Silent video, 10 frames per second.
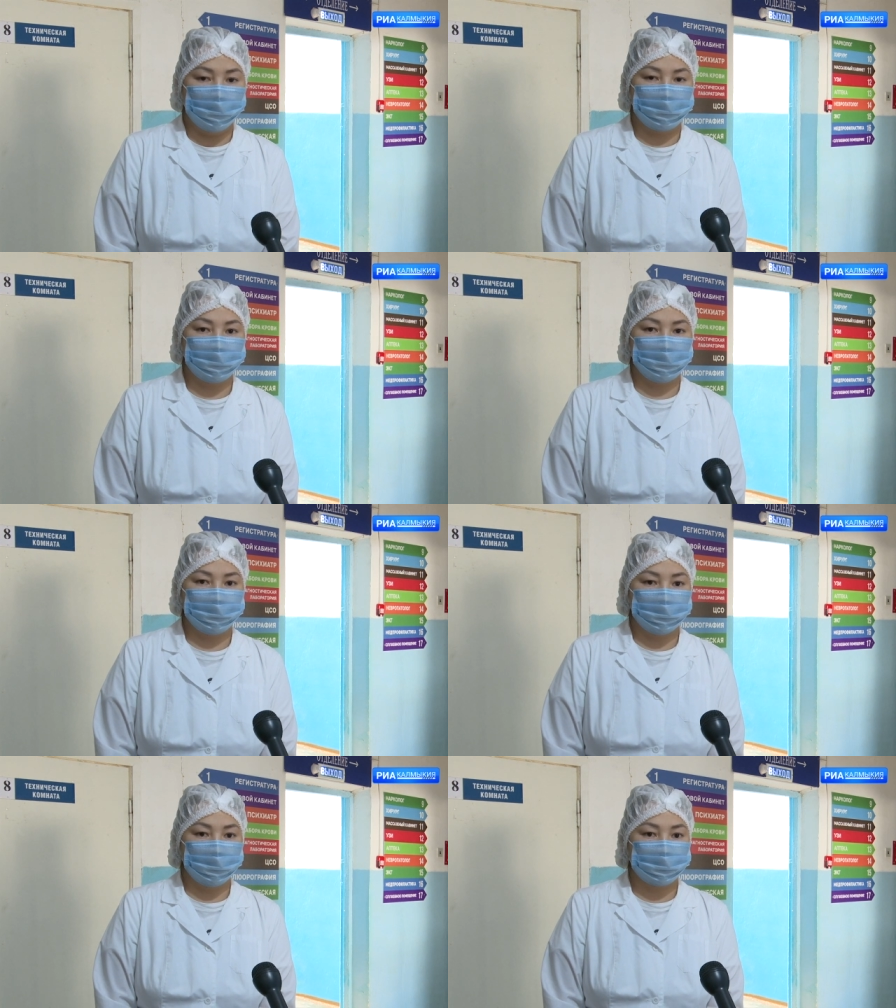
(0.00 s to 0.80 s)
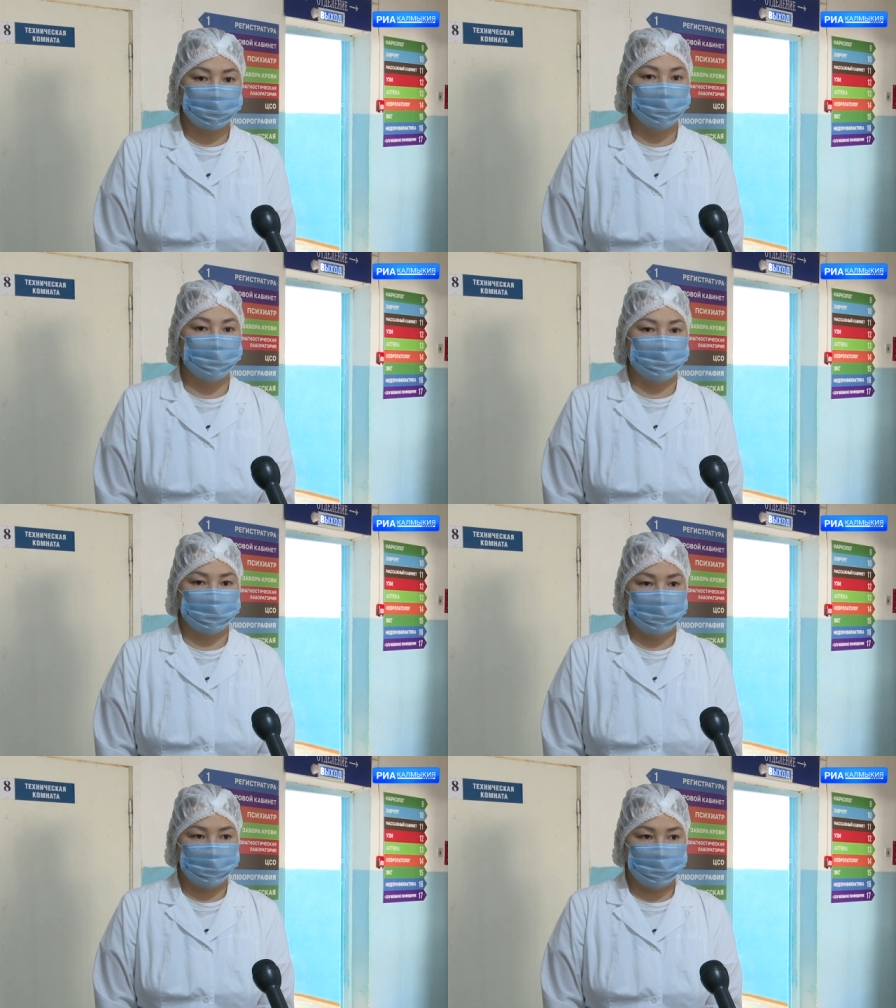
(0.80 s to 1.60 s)
Пациенты наши
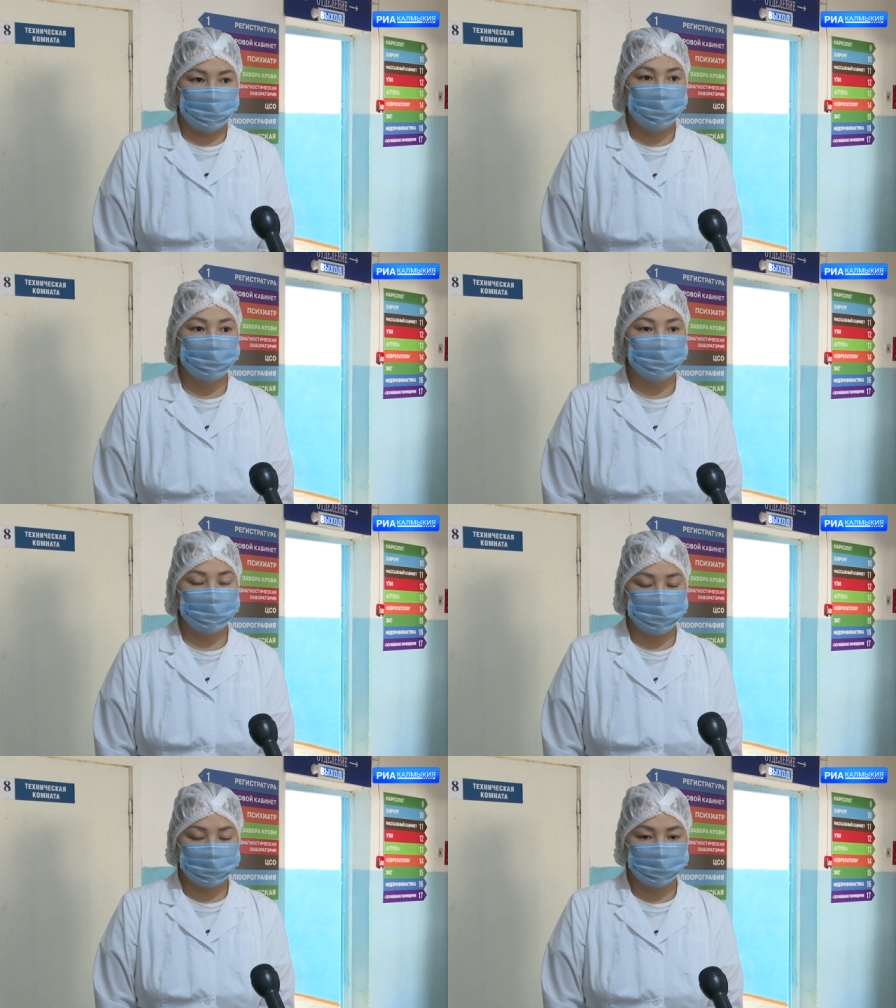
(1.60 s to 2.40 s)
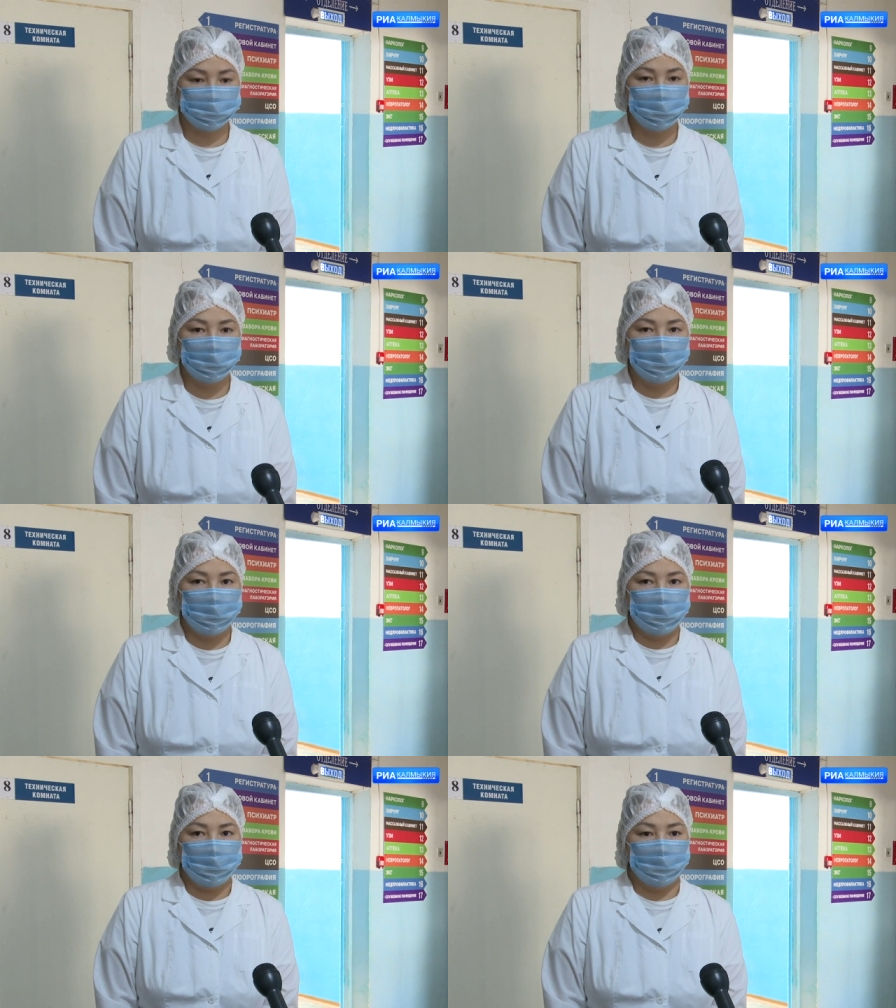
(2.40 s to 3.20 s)
доброжелательные, отзывчивые,
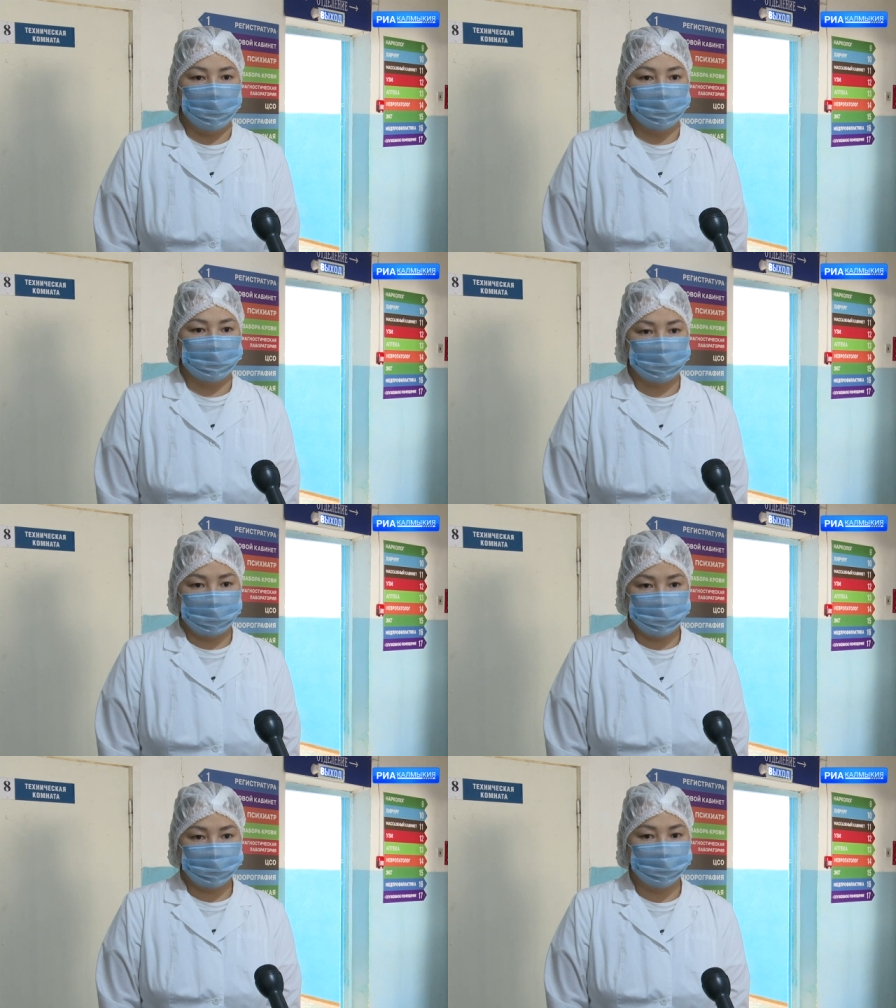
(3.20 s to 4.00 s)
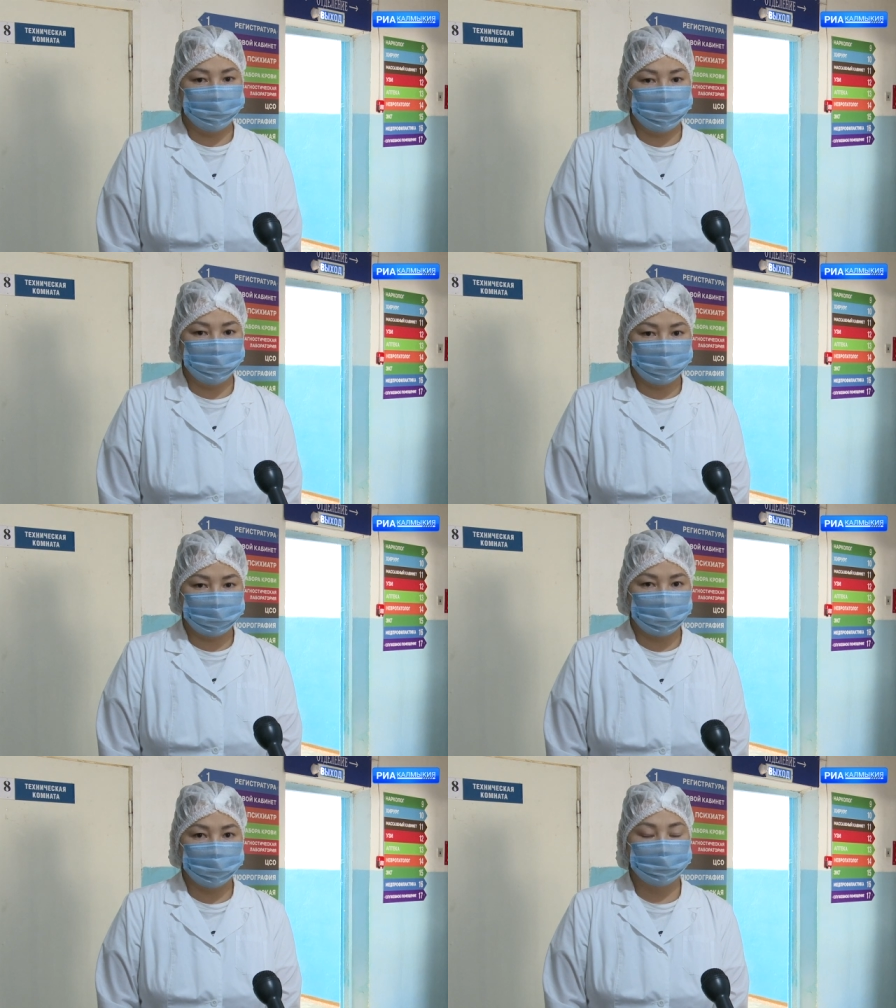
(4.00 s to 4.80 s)
а, желающие
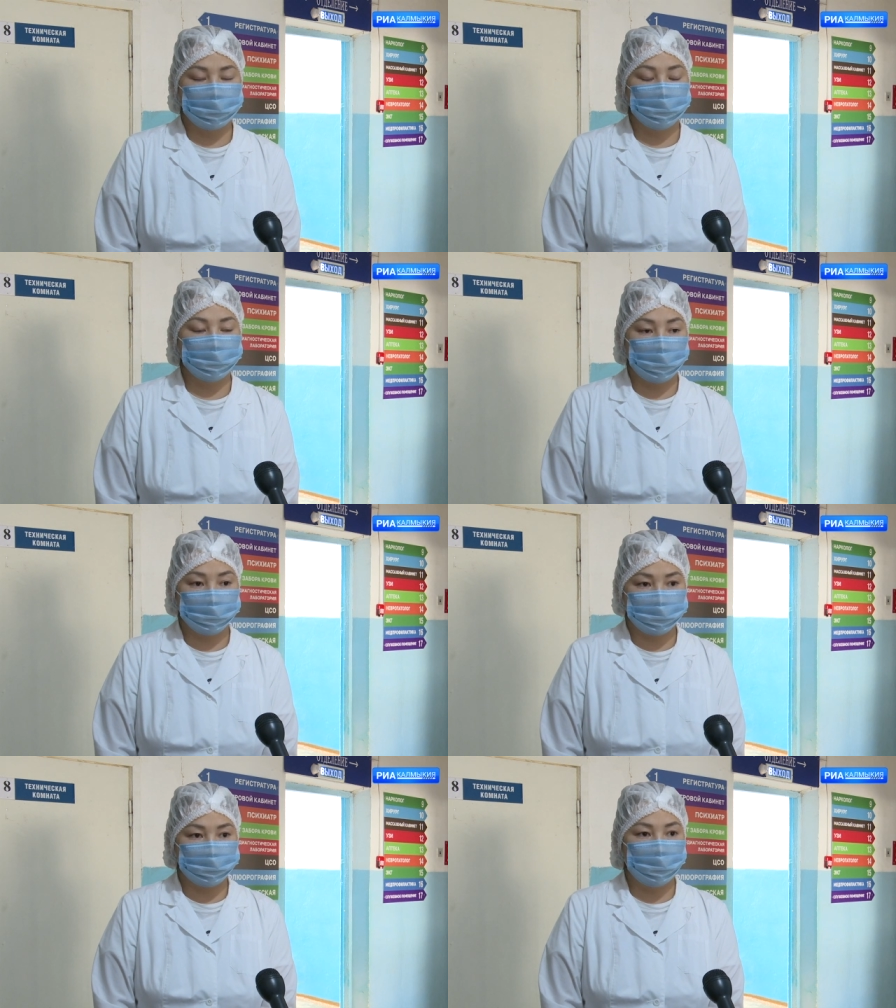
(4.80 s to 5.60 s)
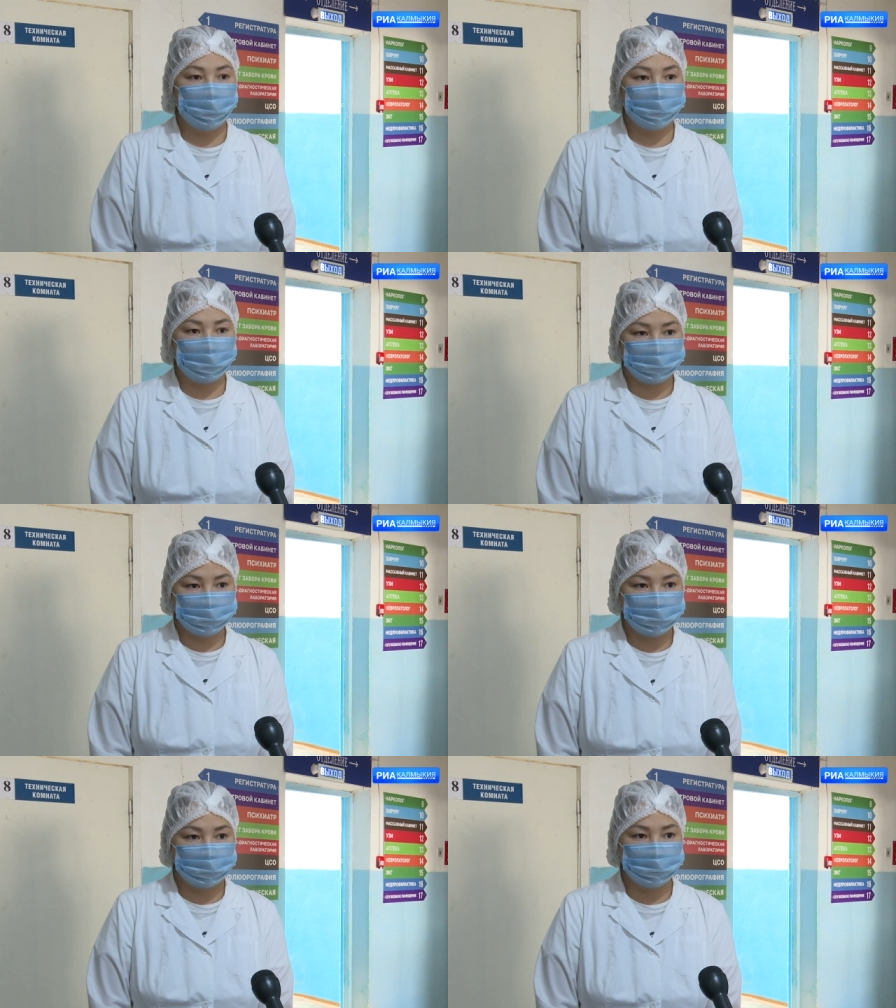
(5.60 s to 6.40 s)
привиться, понимающие
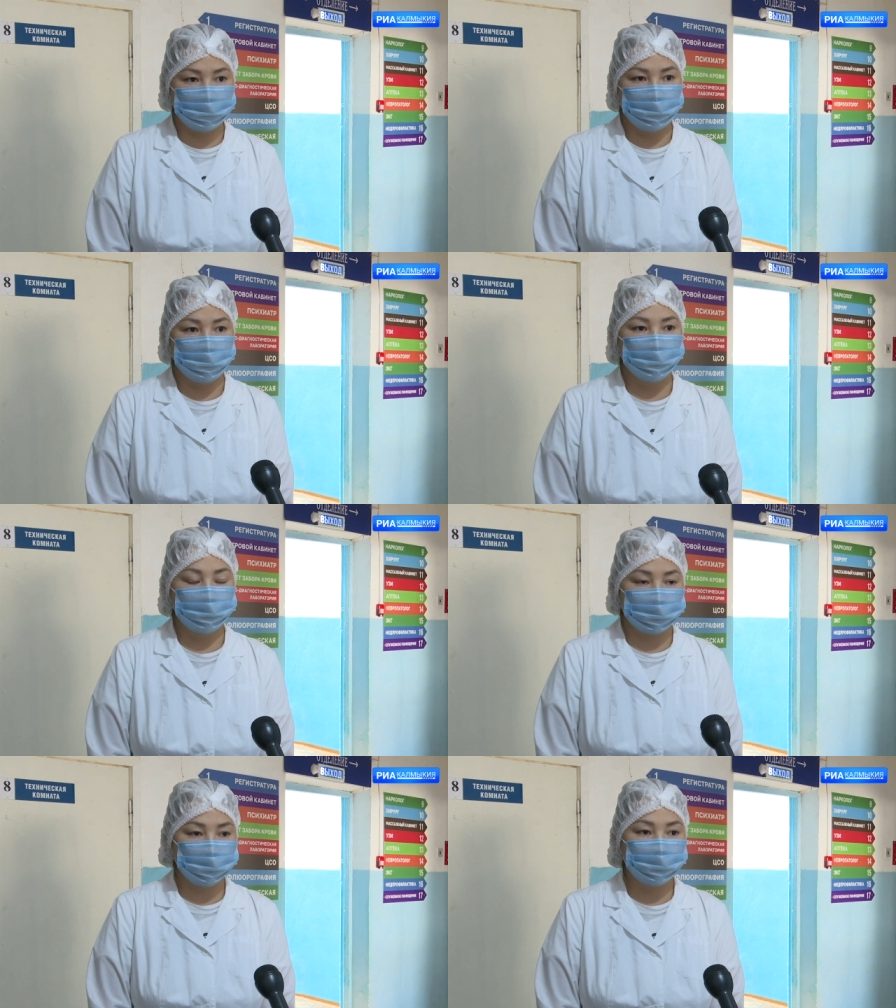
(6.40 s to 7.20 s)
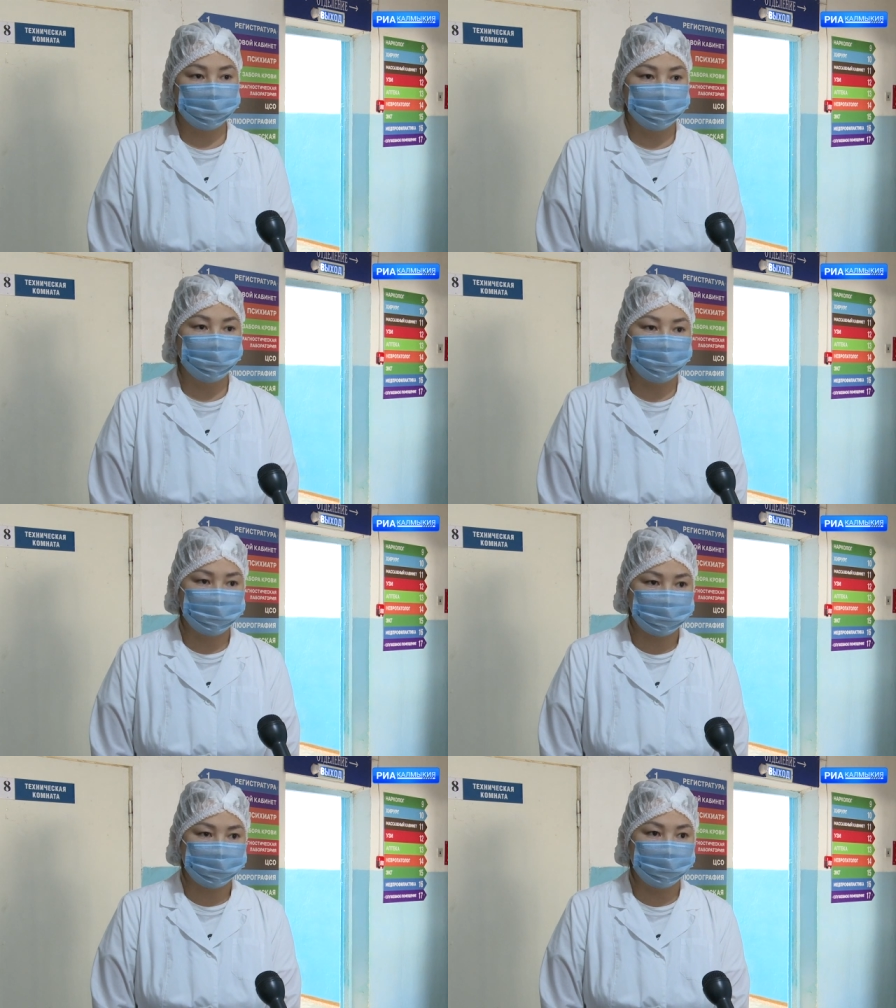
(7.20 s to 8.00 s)
опасность а, бушующей
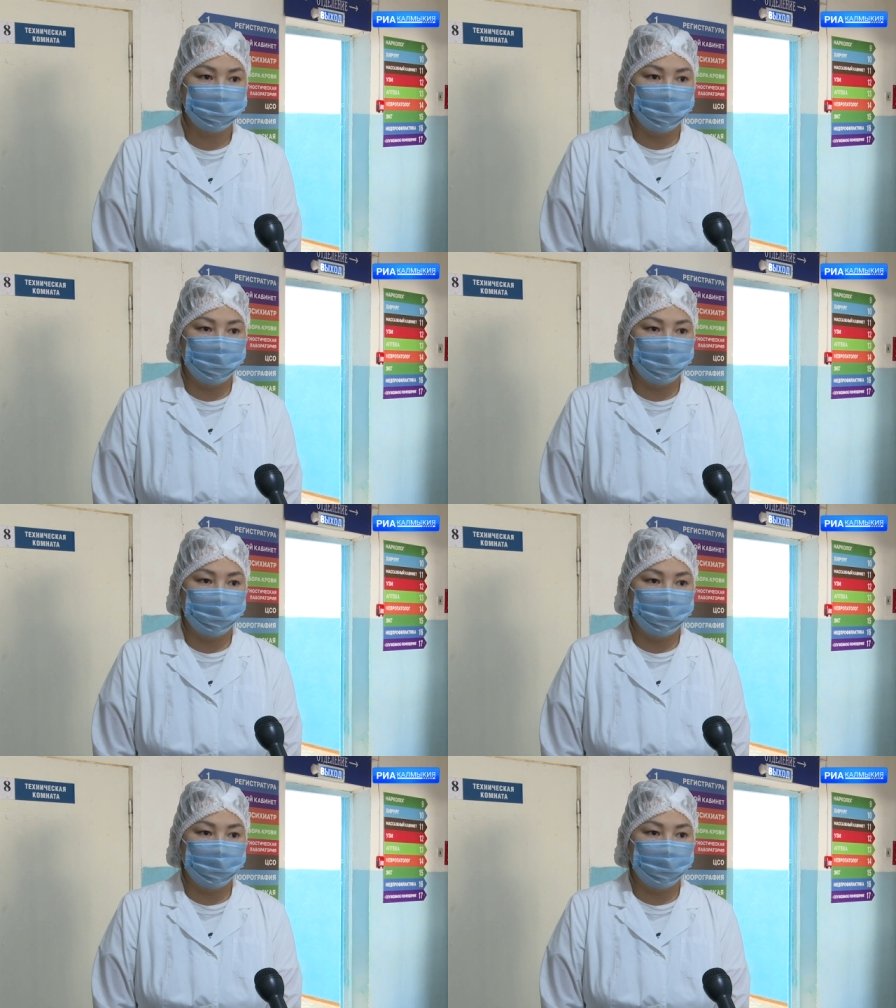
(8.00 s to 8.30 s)
болезни.